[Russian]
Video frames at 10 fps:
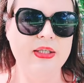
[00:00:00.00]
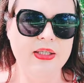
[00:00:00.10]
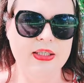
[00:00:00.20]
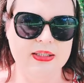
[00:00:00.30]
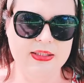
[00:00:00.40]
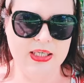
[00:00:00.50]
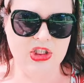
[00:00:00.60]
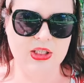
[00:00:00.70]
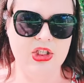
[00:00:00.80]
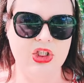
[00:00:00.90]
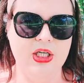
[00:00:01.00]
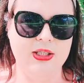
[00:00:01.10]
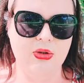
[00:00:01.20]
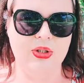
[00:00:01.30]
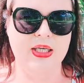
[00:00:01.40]
э, та женщина,
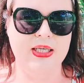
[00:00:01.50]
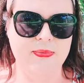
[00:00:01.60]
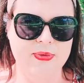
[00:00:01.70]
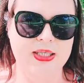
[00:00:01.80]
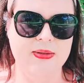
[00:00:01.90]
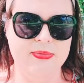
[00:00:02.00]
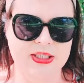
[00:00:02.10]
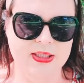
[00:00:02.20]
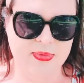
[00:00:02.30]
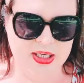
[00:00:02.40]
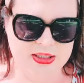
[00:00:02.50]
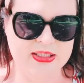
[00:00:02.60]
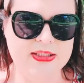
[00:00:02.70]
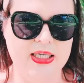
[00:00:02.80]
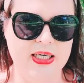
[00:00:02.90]
которая именно этим
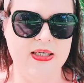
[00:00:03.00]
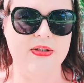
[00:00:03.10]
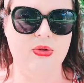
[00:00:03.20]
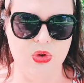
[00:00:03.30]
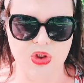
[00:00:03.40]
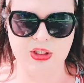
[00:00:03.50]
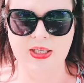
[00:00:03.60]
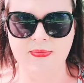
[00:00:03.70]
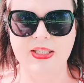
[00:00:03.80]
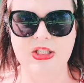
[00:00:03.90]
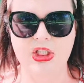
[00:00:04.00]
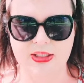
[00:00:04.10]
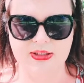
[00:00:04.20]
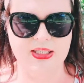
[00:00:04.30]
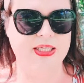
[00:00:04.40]
занималась, она тоже немка,
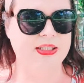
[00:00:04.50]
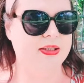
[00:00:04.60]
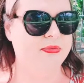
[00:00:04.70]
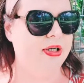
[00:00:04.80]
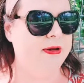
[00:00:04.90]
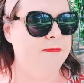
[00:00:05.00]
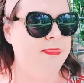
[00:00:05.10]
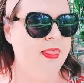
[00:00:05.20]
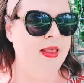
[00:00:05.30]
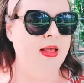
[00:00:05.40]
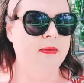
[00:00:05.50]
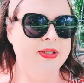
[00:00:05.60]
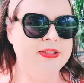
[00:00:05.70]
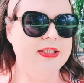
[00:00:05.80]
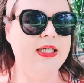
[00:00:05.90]
чистая немка.
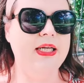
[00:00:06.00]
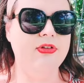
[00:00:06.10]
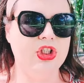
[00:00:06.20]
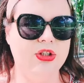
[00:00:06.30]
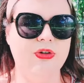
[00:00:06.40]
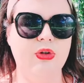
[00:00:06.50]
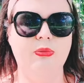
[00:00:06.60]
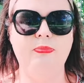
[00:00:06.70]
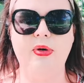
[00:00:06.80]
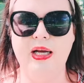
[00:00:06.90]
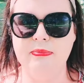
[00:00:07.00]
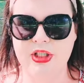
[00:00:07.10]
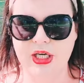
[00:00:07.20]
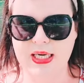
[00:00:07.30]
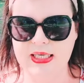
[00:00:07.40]
Посетили вчетвером,
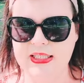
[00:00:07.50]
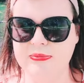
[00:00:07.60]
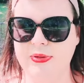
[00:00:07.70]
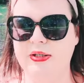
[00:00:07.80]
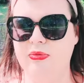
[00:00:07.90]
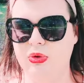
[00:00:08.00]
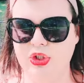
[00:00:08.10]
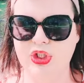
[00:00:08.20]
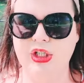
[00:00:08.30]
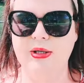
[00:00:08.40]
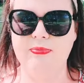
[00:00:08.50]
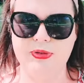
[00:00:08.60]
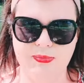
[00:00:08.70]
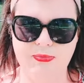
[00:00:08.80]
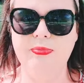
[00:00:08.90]
пообщались с переводчиком.
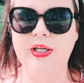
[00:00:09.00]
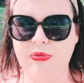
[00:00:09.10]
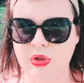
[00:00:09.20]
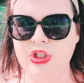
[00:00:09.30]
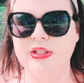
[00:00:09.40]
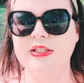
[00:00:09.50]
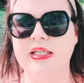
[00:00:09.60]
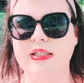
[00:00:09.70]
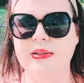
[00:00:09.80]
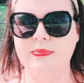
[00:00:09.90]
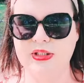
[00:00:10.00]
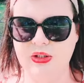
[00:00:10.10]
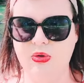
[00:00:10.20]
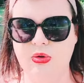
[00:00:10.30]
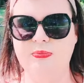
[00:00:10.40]
Переводчица
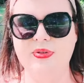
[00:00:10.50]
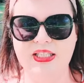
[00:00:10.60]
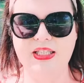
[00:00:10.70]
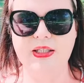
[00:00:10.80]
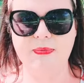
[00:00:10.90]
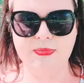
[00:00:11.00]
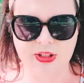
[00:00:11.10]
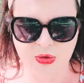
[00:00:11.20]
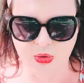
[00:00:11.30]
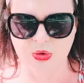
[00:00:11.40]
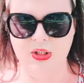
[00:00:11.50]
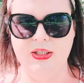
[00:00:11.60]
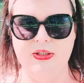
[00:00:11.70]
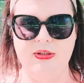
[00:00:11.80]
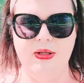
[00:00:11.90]
псих, псих, психолог.
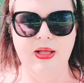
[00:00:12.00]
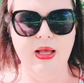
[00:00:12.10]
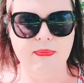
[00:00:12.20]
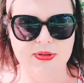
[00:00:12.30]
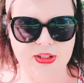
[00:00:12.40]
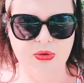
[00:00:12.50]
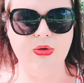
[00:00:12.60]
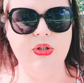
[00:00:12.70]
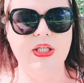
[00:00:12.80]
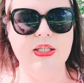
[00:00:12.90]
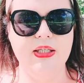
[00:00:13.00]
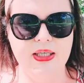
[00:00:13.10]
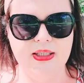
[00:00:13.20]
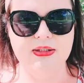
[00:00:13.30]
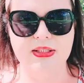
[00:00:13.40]
Психолог
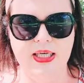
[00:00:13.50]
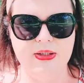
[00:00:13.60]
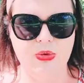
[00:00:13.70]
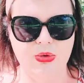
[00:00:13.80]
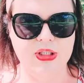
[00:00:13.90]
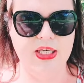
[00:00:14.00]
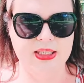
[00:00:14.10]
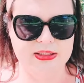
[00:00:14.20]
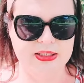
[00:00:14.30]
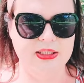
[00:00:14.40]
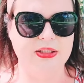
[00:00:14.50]
и знает русский язык.